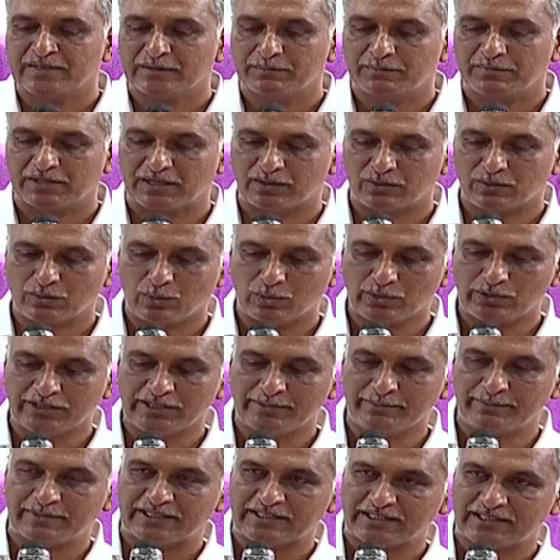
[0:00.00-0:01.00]
మన కోటి
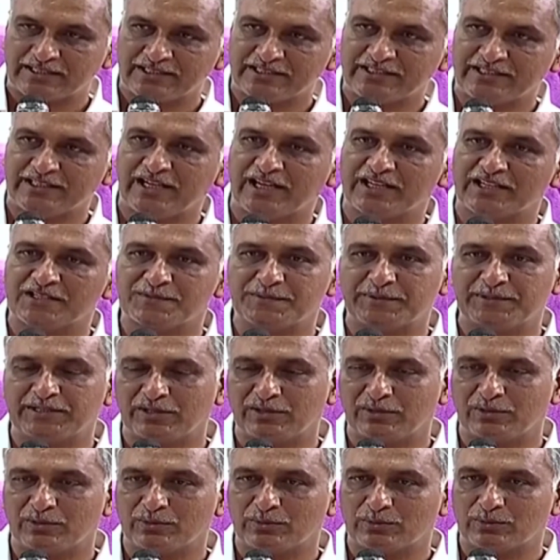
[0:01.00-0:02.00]
మెటర్నిటీ
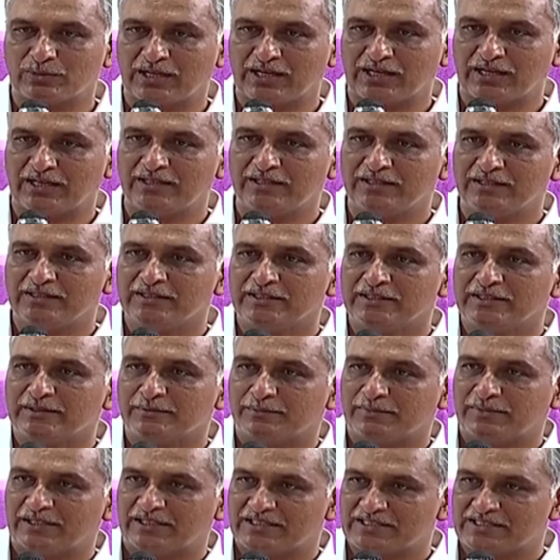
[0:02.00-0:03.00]
హాస్పిటల్లో కూడా
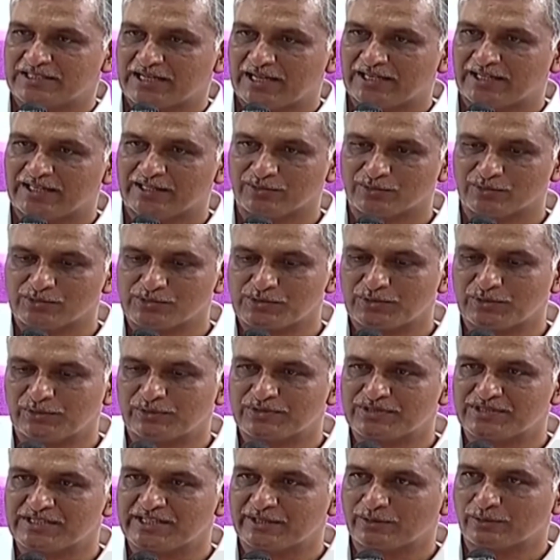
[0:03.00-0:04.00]
మరి చాలా రోజుల
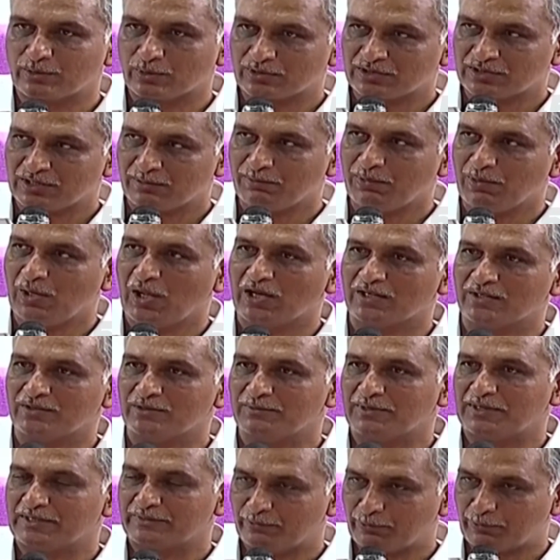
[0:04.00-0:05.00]
నుంచి కొత్త బ్లాక్ను
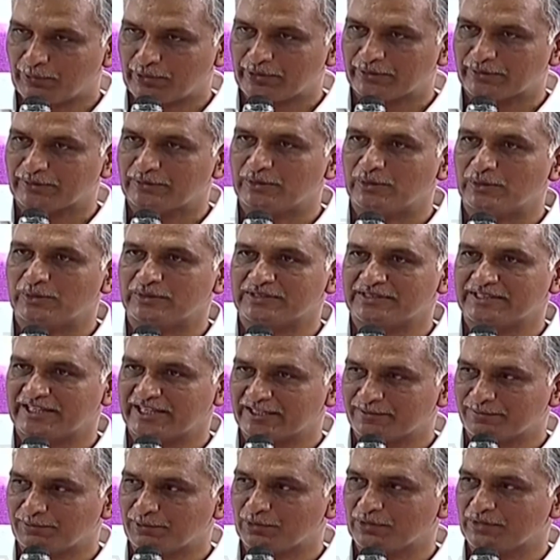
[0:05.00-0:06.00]
మనం ఉపయోగంలోకి
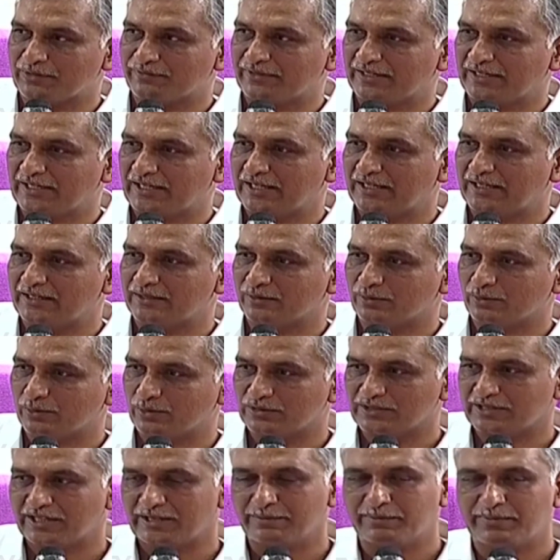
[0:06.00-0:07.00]
తేకపోవడం వల్ల
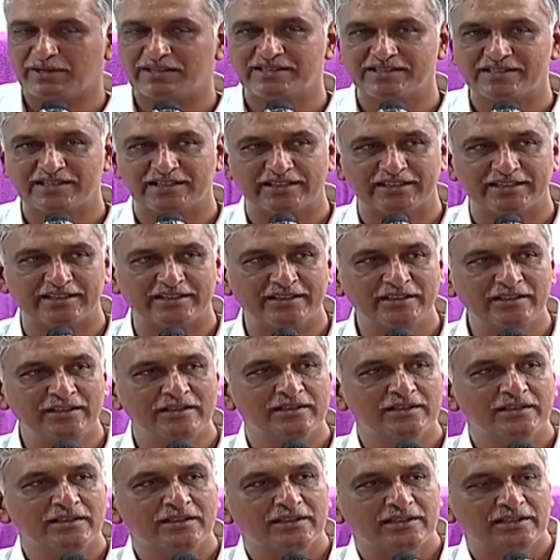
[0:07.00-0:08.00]
కొంత ఇబ్బంది జరిగింది
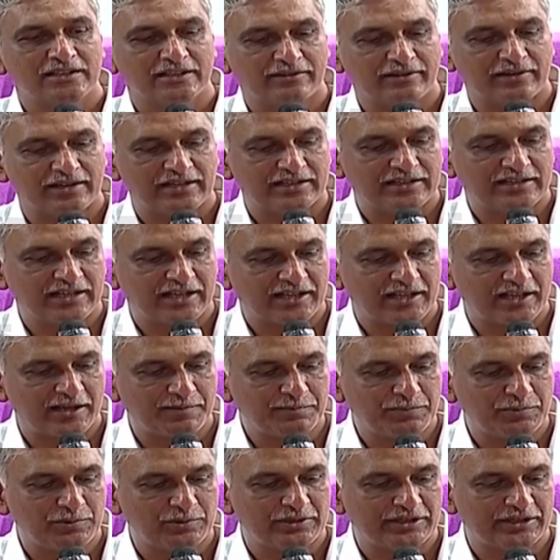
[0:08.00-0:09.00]
ఇవాళ
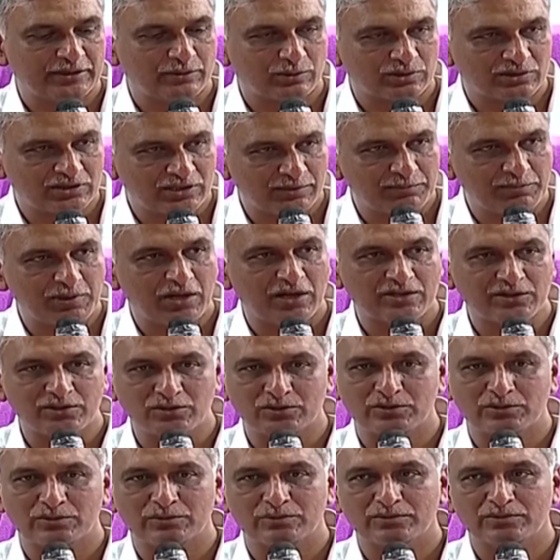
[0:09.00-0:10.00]
దాదాపు ఈ కొత్త
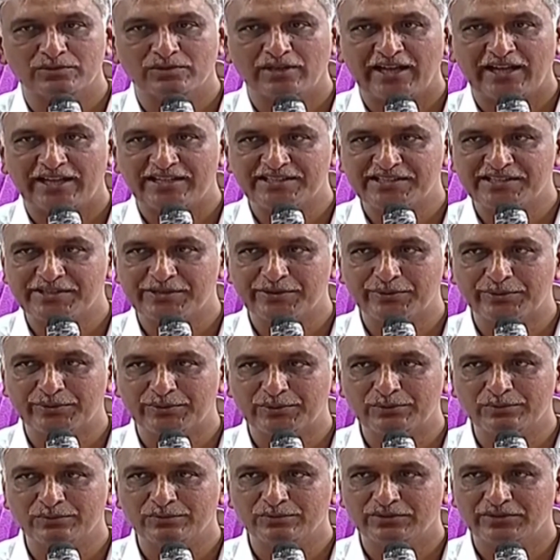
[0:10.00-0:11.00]
బ్లాక్ను
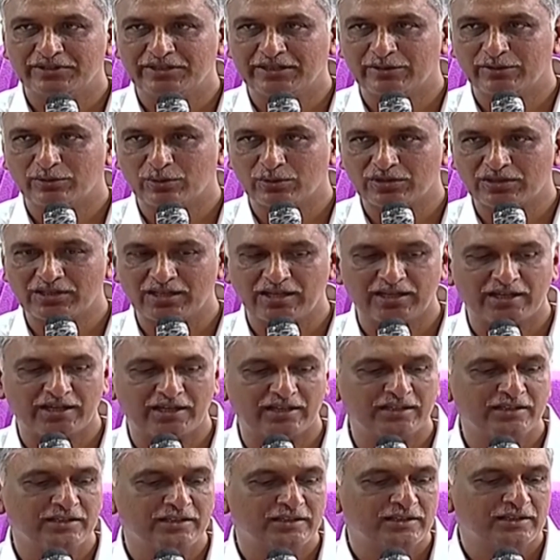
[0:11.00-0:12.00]
ఐసీయూను ఈ కొత్త
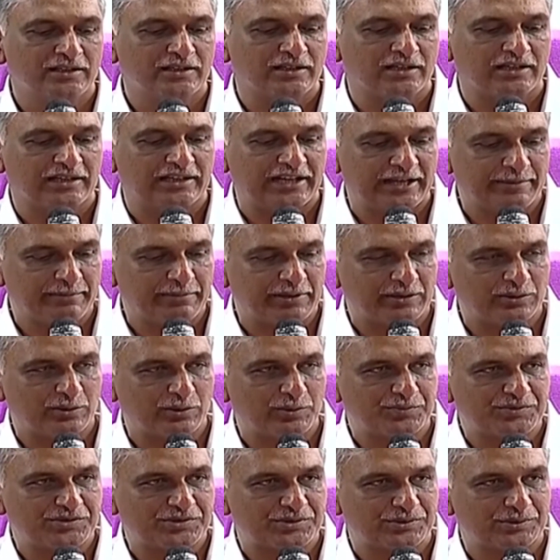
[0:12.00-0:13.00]
లేబర్
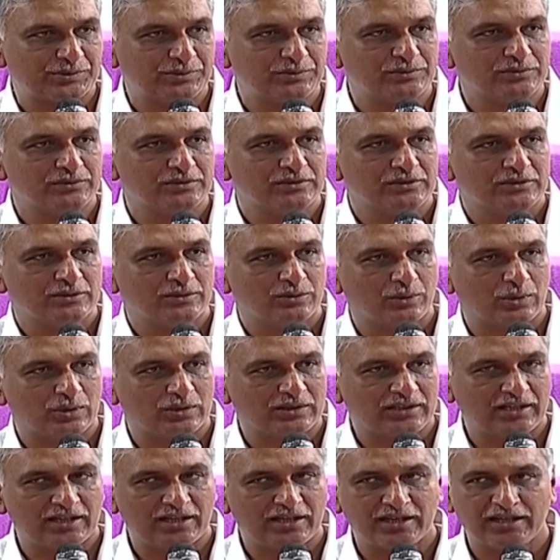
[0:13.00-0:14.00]
రూమ్స్ను
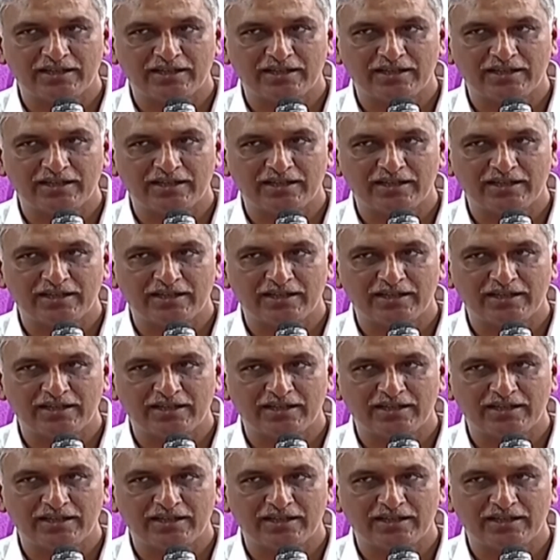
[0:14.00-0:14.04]
కొత్త